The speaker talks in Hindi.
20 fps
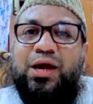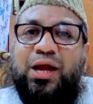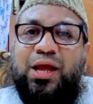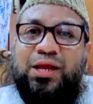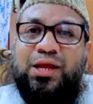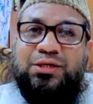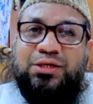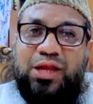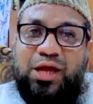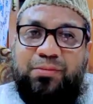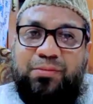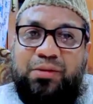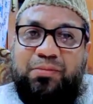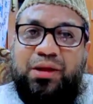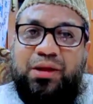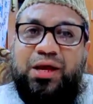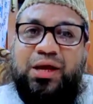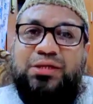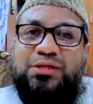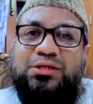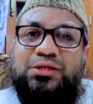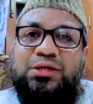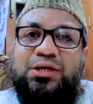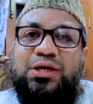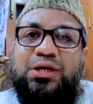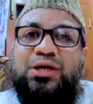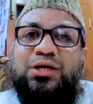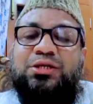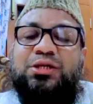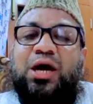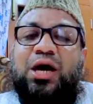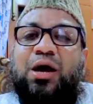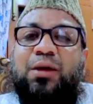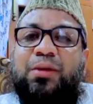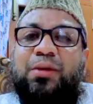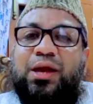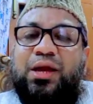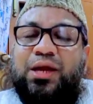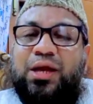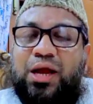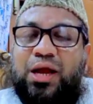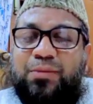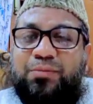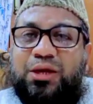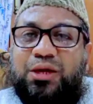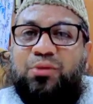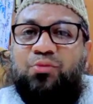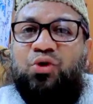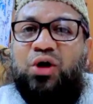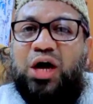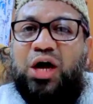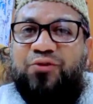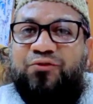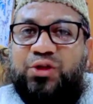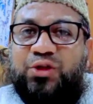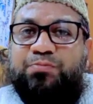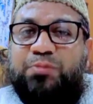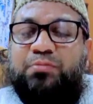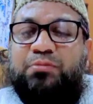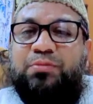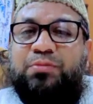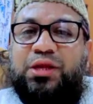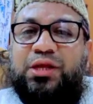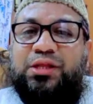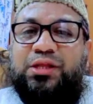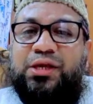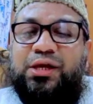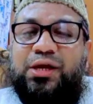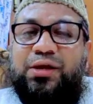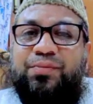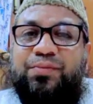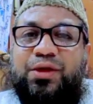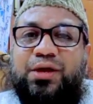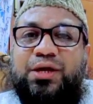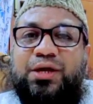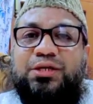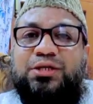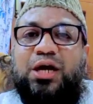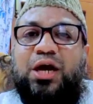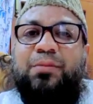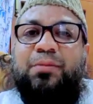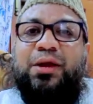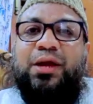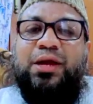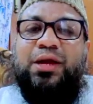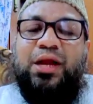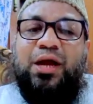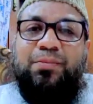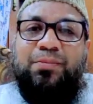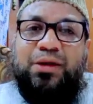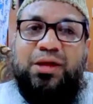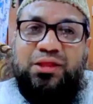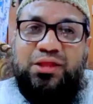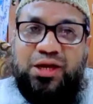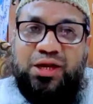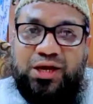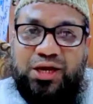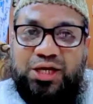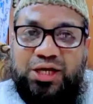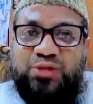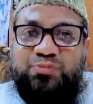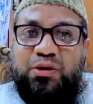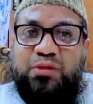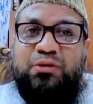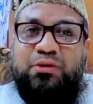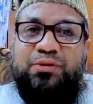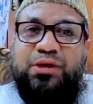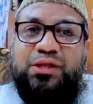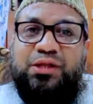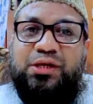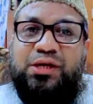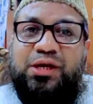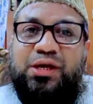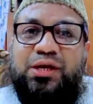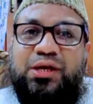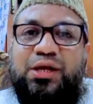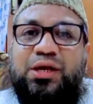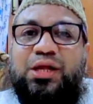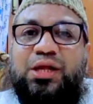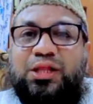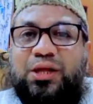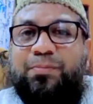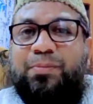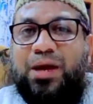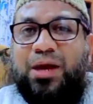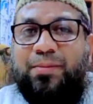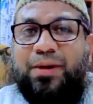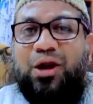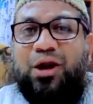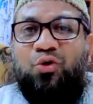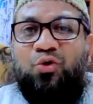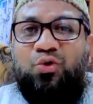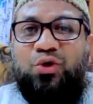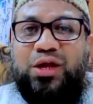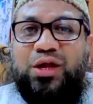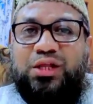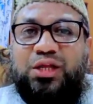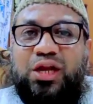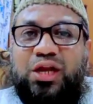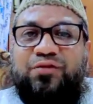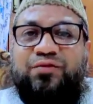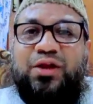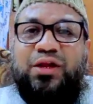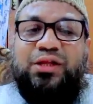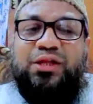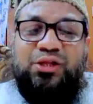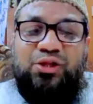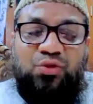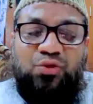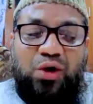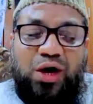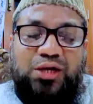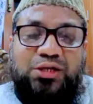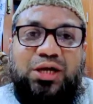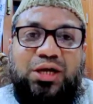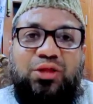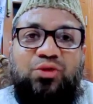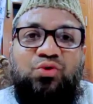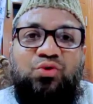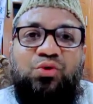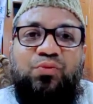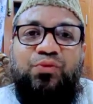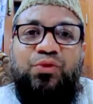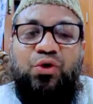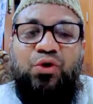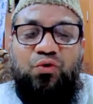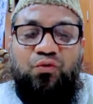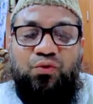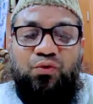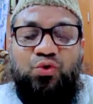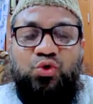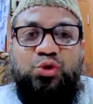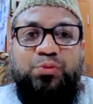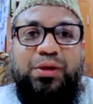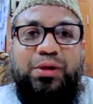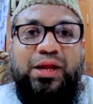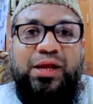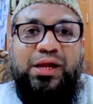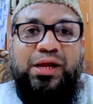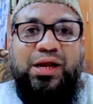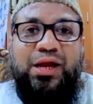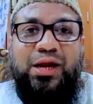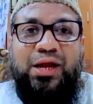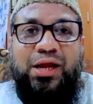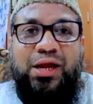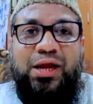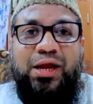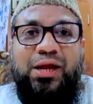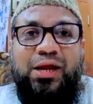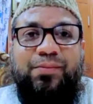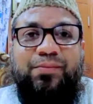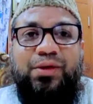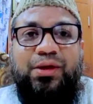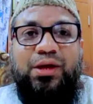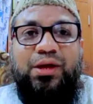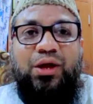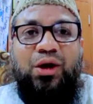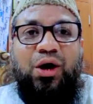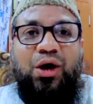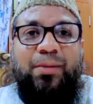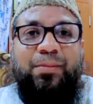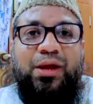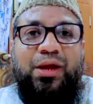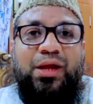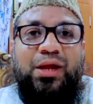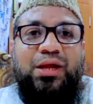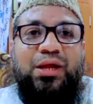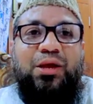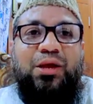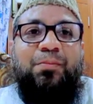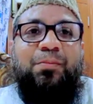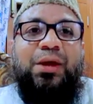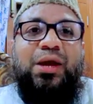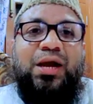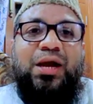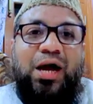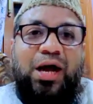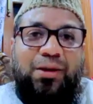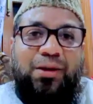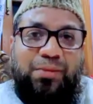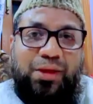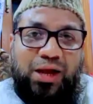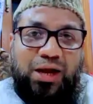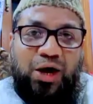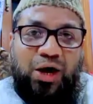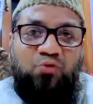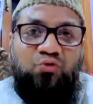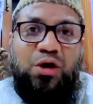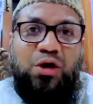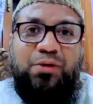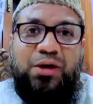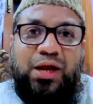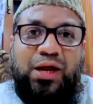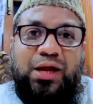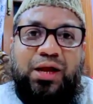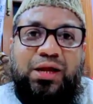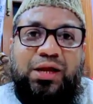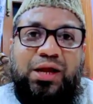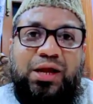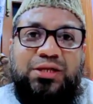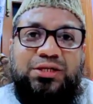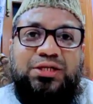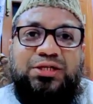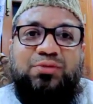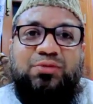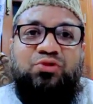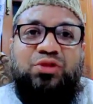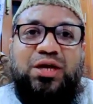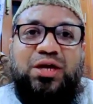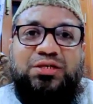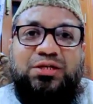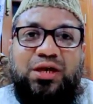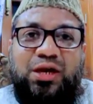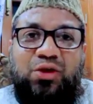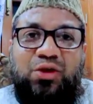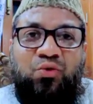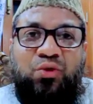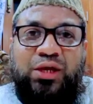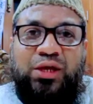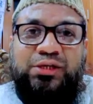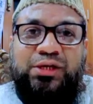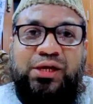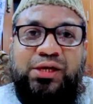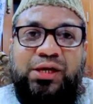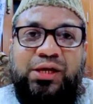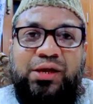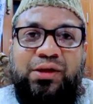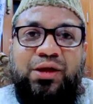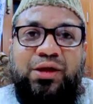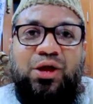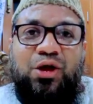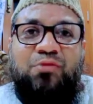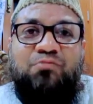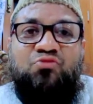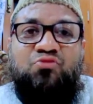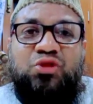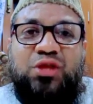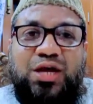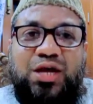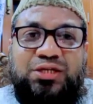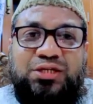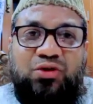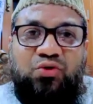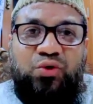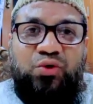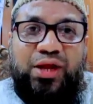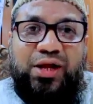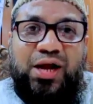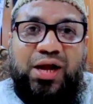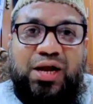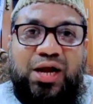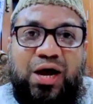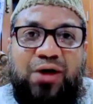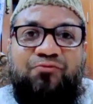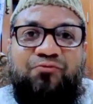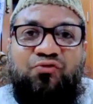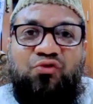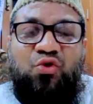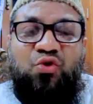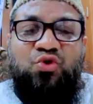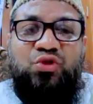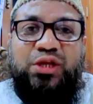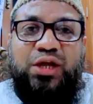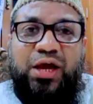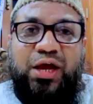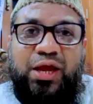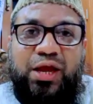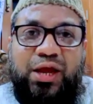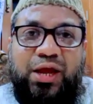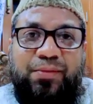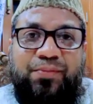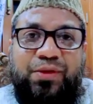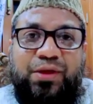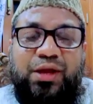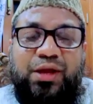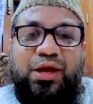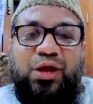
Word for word: गैर इस्लामी मनहज साहब कराम की मुखालफत पर मबनी थे साहब कराम की तनकीस पर मबनी थे तब भी हमारे लोग उनकी तारीफ करते थे तो आजकल तो वो कुछ भी नहीं कर रहे हैं हमें बेकार में एक हवा बना करके किसी से मुतासर नहीं होना चाहिए मुतासर होने का काम वो होता है